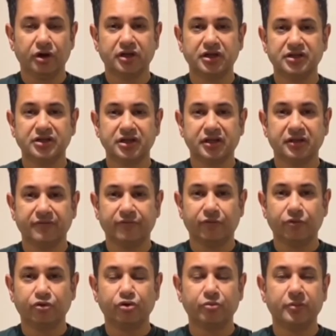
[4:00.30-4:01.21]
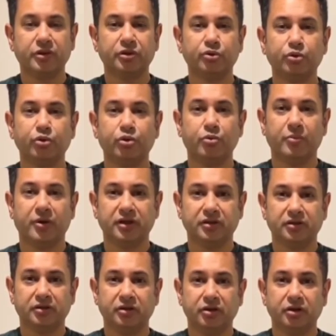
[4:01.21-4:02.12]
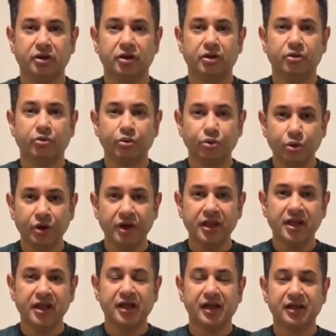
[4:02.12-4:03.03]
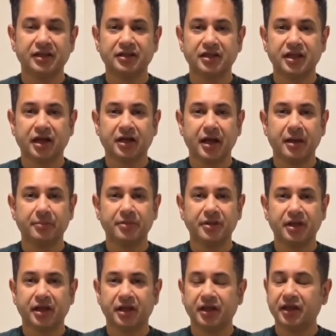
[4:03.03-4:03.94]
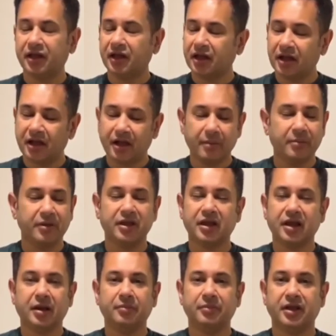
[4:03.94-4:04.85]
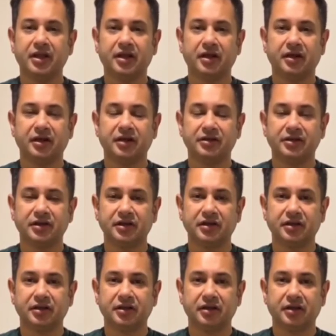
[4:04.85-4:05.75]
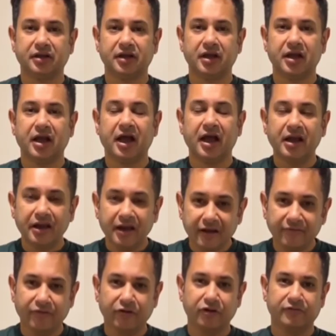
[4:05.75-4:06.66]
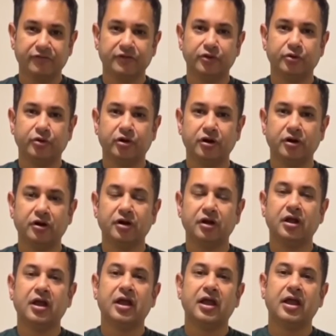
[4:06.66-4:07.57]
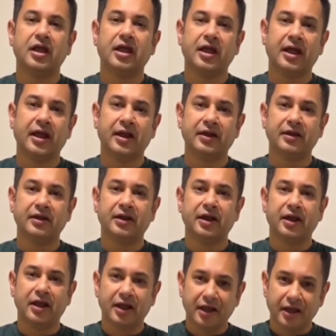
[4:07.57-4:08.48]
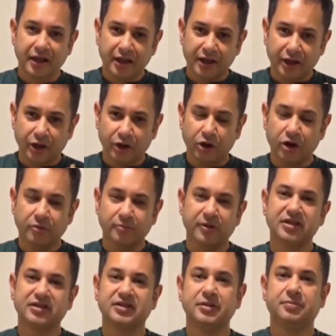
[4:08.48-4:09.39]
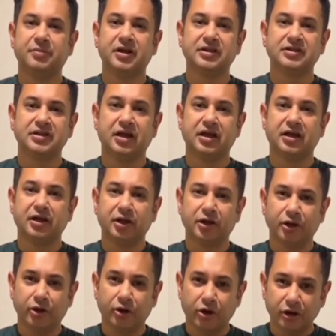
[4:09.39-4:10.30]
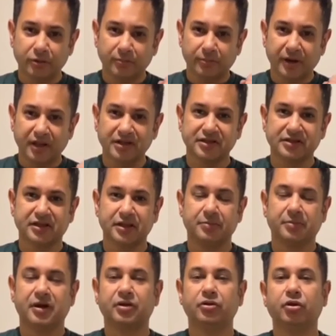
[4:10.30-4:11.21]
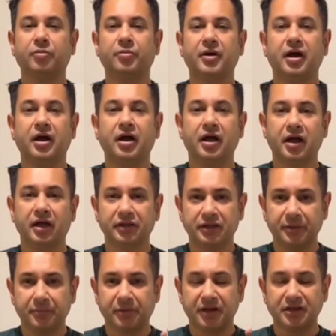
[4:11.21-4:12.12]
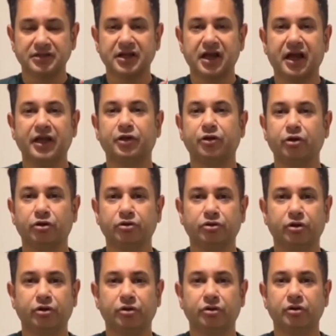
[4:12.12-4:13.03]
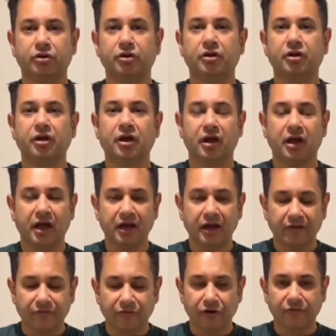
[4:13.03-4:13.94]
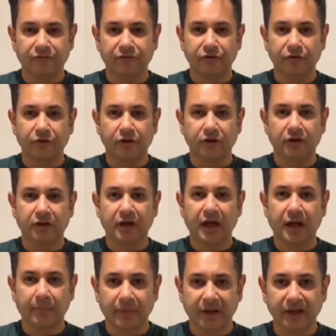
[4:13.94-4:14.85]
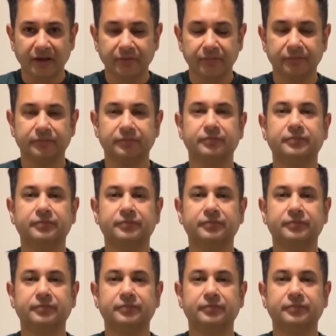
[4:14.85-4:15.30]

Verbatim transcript: और किसी के फोटो में थूको मत उन्होंने ये गलत का काम किया है हमें ये काम नहीं करना चाहिए आई लव ऑल ऑफ यू ऑल एंड गॉड ब्लेस तिप्रासा गॉड ब्लेस तिप्रा दोफा तिप्रासा आई क्लॉक थोंग आई लव ऑल ऑफ यू ऑल हम बाई